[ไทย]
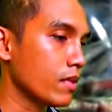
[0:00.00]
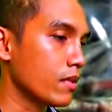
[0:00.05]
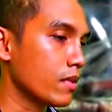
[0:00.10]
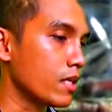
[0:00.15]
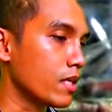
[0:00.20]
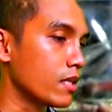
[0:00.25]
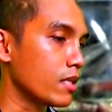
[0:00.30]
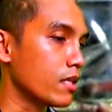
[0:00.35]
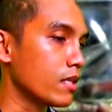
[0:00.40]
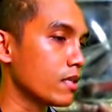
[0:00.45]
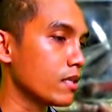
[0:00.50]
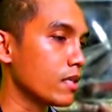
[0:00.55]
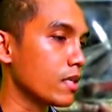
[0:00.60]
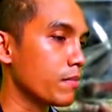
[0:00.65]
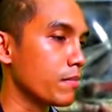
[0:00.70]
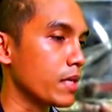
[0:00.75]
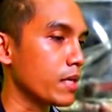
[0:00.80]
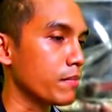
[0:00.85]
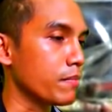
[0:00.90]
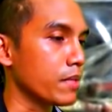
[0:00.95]
แต่ถ้าถ้า
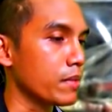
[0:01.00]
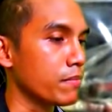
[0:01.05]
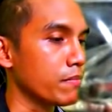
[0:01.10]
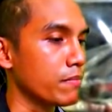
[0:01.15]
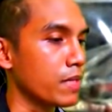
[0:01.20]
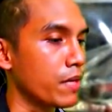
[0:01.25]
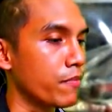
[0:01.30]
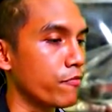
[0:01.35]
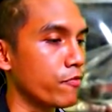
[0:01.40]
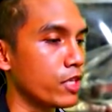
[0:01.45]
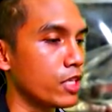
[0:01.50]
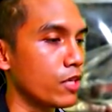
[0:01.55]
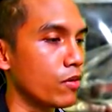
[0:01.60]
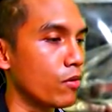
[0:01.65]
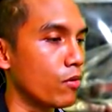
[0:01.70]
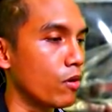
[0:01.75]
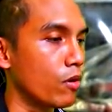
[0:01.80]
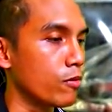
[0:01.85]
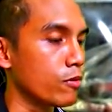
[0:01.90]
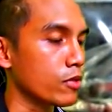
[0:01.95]
มันเป็นแบบวิดีโอ
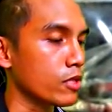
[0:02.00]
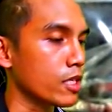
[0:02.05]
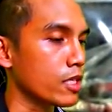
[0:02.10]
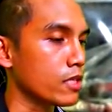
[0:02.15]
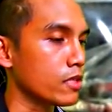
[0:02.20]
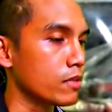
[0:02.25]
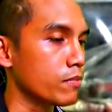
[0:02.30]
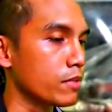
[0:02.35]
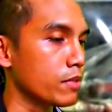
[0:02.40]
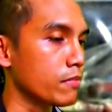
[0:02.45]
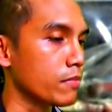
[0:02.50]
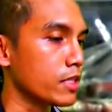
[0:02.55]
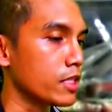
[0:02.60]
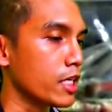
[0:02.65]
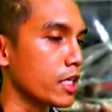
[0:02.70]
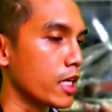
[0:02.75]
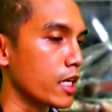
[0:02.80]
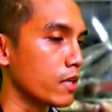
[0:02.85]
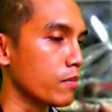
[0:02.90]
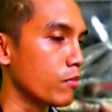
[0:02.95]
พวกนี้คือมันมัน
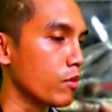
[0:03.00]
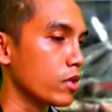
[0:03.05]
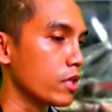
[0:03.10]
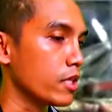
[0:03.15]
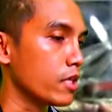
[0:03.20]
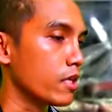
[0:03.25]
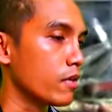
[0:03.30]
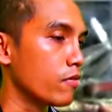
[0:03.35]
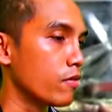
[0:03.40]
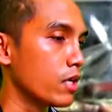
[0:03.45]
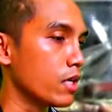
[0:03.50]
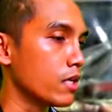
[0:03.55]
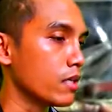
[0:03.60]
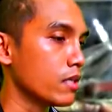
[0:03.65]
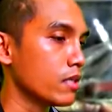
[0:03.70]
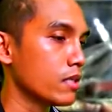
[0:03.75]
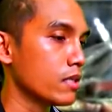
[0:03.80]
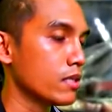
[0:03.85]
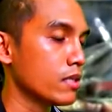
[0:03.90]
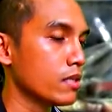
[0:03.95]
จะเห็นหมดนะครับว่า
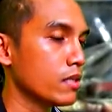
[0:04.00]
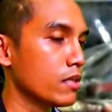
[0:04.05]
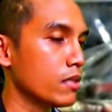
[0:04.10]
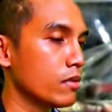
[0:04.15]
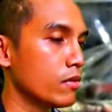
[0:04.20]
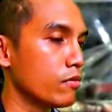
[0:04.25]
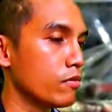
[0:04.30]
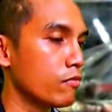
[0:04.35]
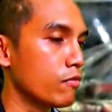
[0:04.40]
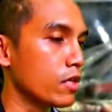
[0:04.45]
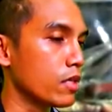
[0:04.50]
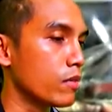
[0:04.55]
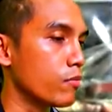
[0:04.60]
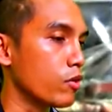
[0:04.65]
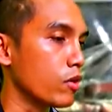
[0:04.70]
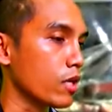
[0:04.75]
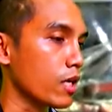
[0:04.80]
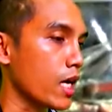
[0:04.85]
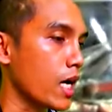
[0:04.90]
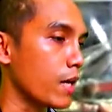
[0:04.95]
ว่ากระบ
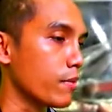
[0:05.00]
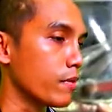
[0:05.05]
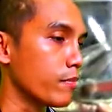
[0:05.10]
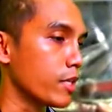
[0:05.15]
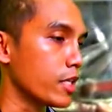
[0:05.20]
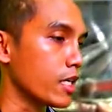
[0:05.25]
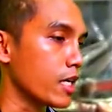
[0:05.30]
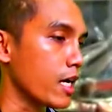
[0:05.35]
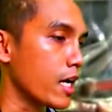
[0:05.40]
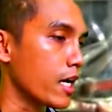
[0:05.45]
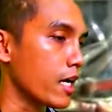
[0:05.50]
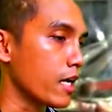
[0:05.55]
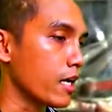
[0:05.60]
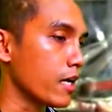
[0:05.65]
วนการมันเป็นยังไง